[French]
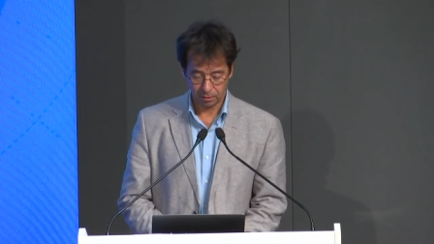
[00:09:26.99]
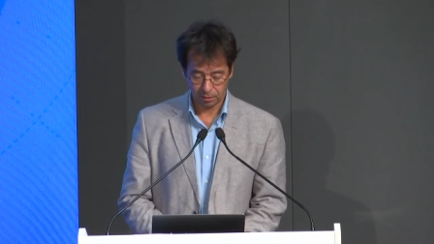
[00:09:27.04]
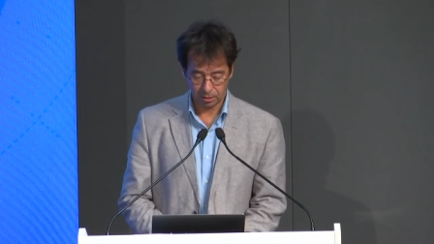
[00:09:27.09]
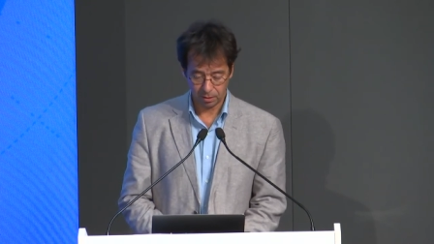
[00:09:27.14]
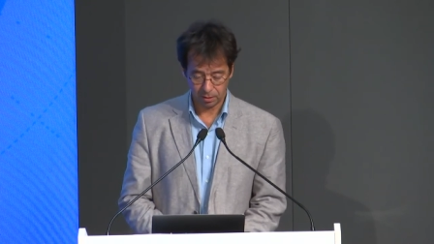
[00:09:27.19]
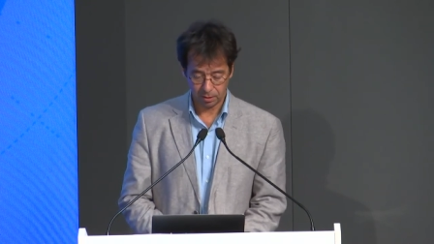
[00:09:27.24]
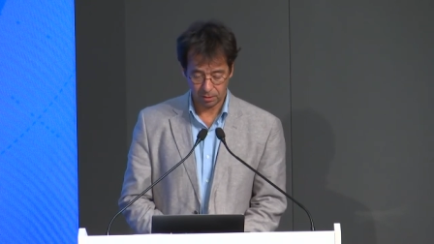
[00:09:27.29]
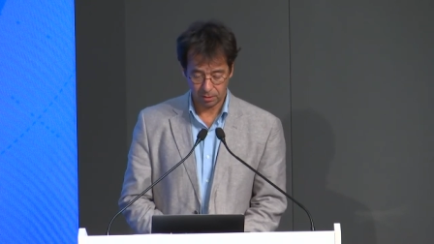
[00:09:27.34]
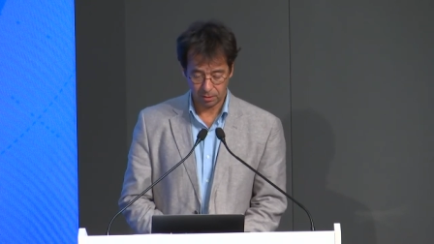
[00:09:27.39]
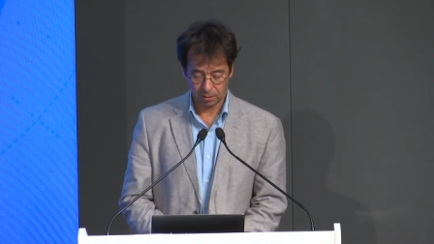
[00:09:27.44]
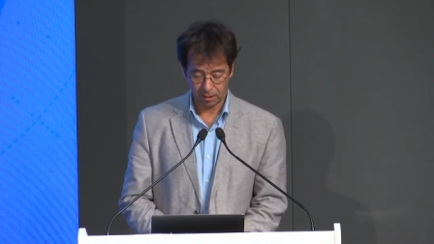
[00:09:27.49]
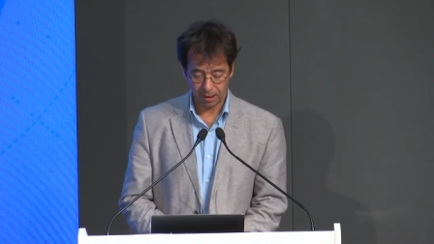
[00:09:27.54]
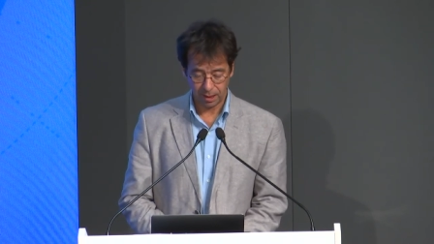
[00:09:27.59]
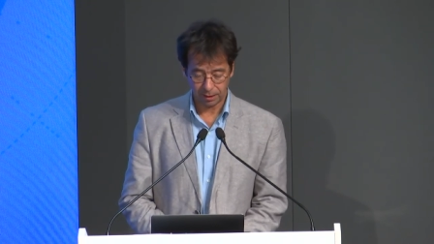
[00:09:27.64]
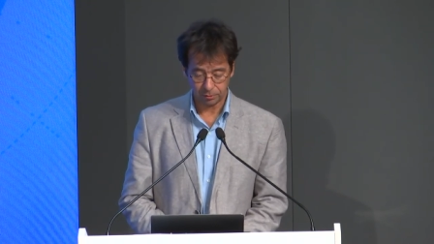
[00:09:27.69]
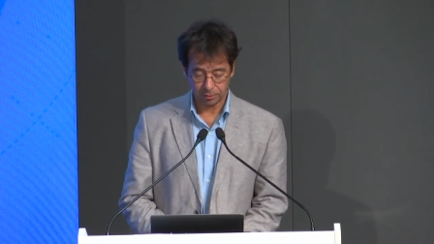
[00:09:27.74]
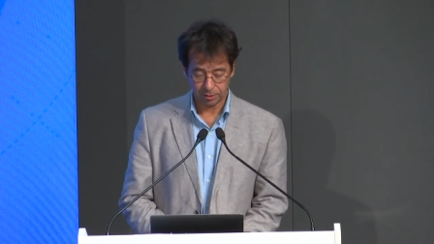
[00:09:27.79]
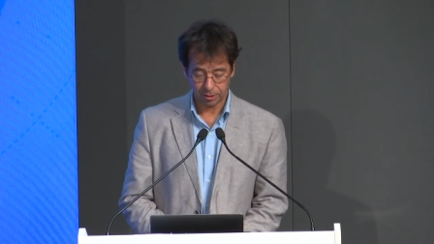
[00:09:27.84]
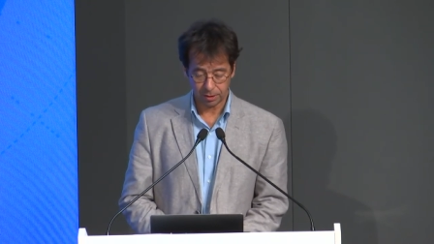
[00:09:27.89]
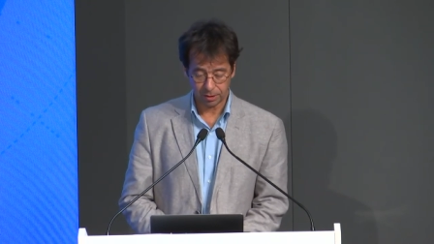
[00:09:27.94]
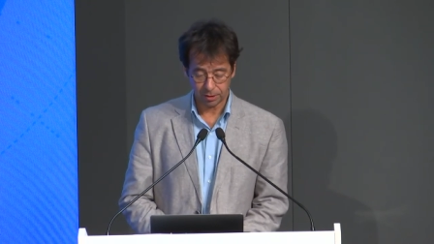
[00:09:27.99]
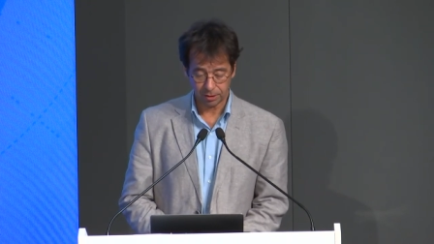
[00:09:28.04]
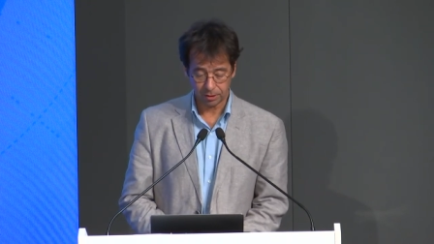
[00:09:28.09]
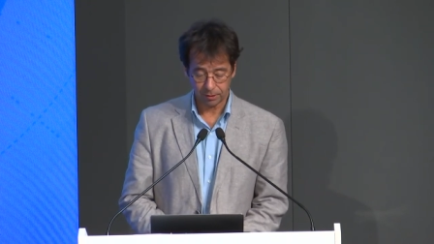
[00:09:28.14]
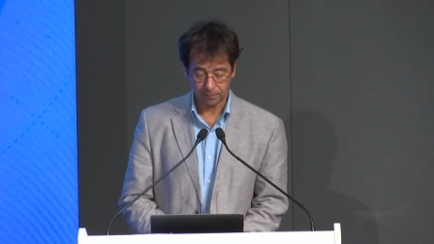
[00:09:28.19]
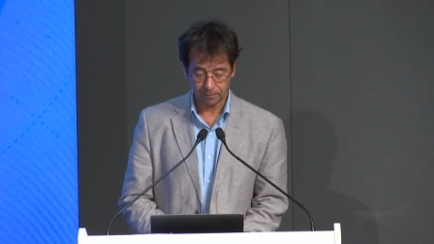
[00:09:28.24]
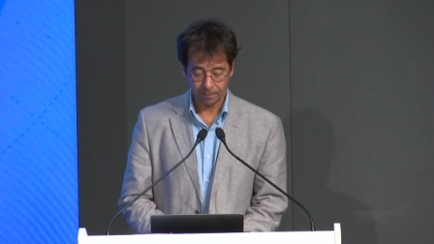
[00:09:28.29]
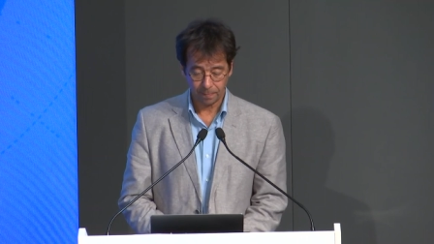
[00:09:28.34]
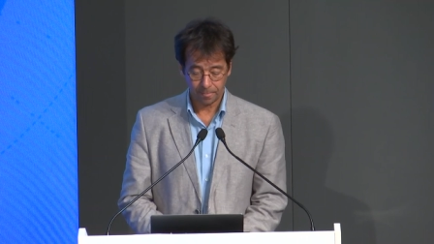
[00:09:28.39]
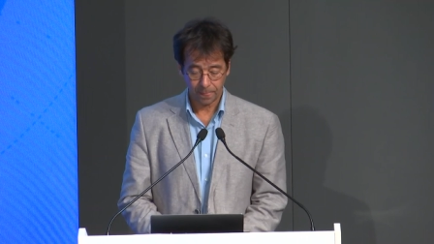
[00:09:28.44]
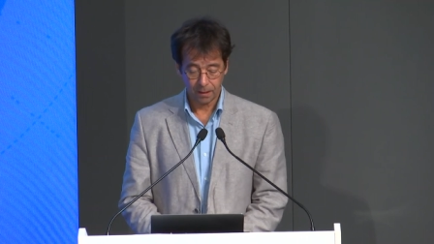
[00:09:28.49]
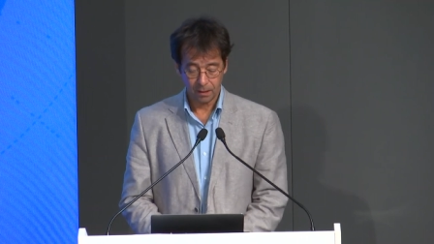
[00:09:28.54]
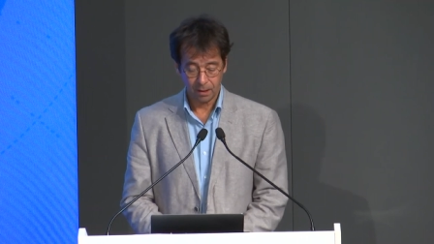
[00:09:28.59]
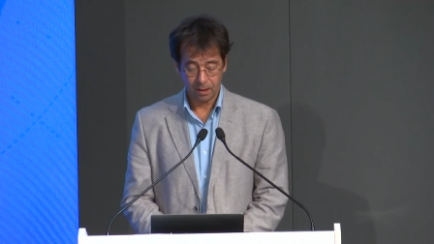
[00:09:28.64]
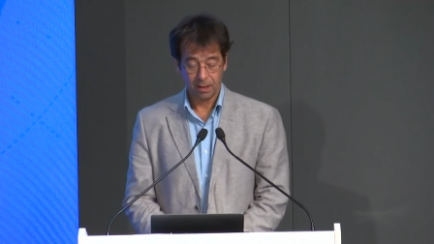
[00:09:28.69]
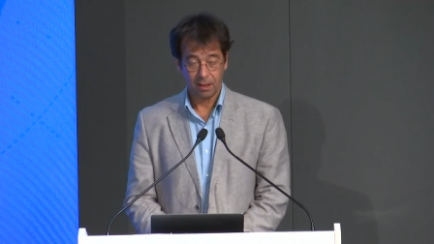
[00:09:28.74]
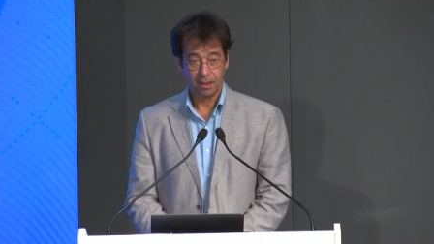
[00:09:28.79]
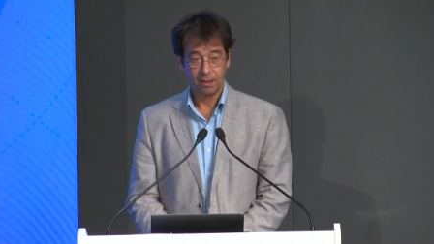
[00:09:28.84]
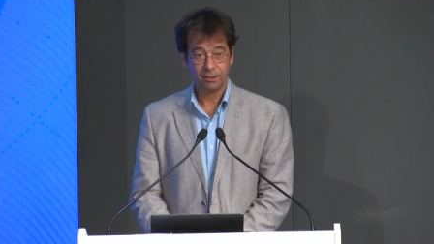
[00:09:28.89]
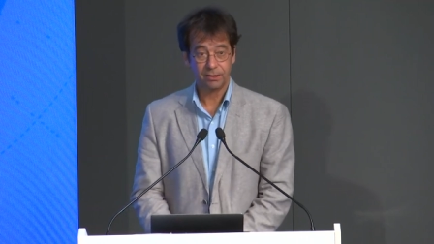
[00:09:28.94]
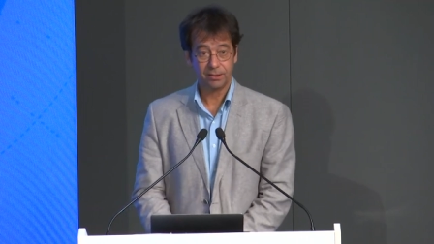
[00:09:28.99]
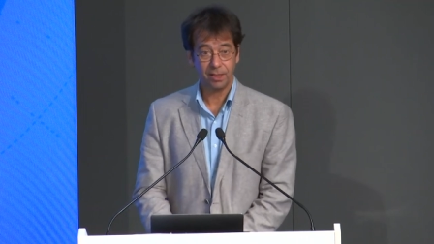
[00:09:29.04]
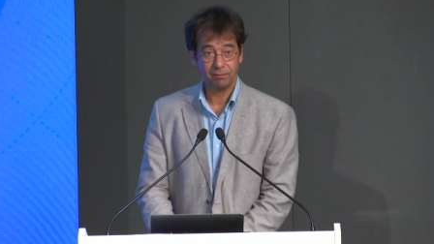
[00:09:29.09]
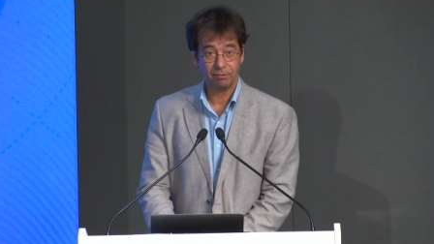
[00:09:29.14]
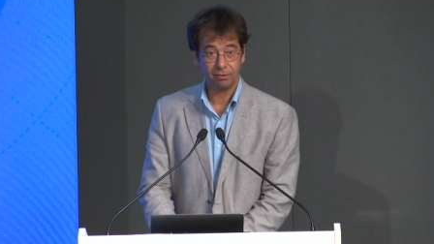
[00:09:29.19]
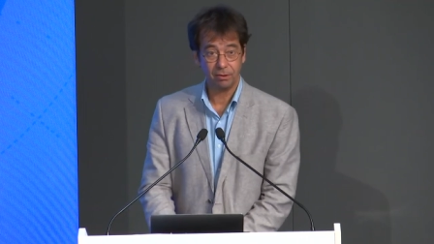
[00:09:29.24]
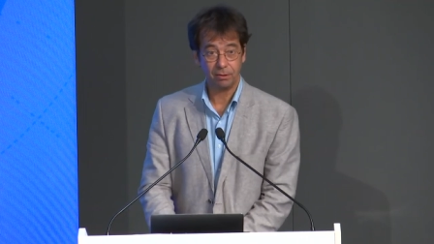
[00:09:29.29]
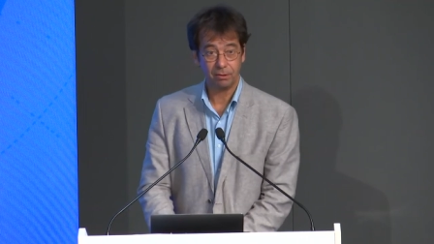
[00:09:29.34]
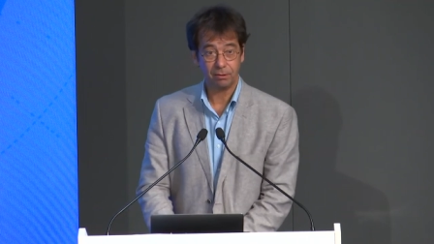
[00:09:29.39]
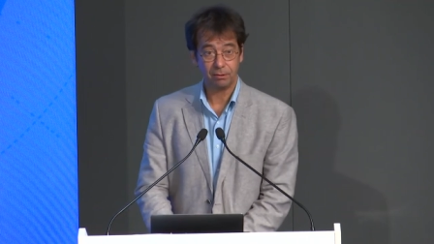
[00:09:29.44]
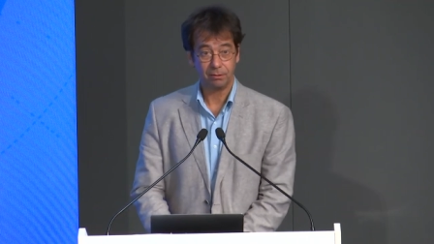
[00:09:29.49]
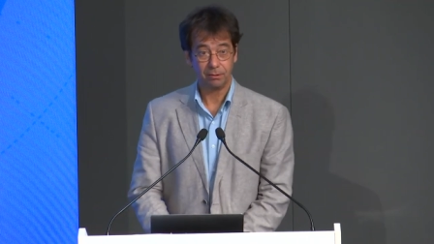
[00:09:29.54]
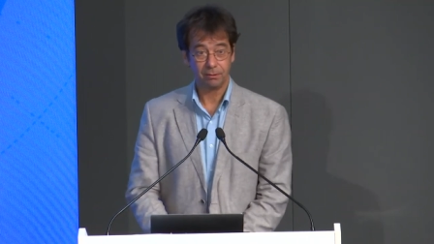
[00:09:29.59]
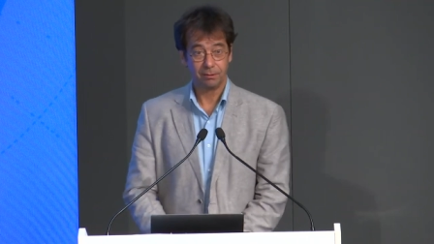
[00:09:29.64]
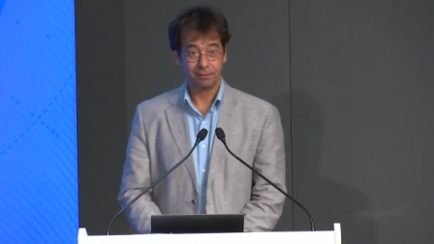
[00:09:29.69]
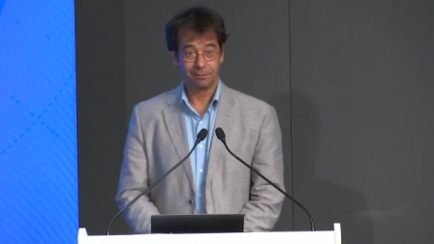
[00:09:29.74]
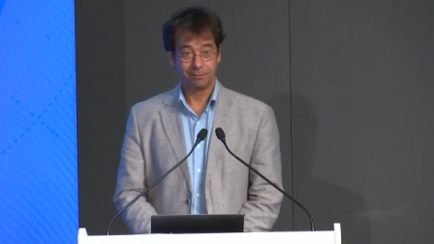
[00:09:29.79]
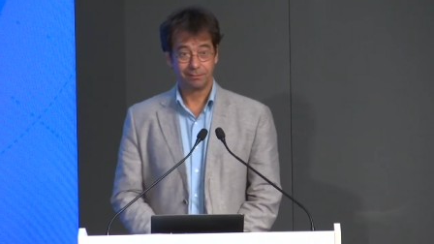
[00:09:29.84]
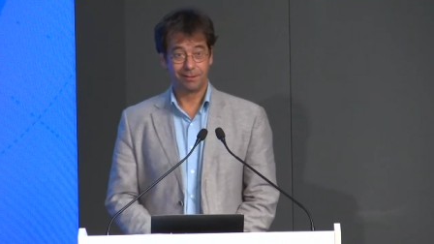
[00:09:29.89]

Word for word: interprété euh, interprétée dans différentes langues ou traduite dans différentes langues.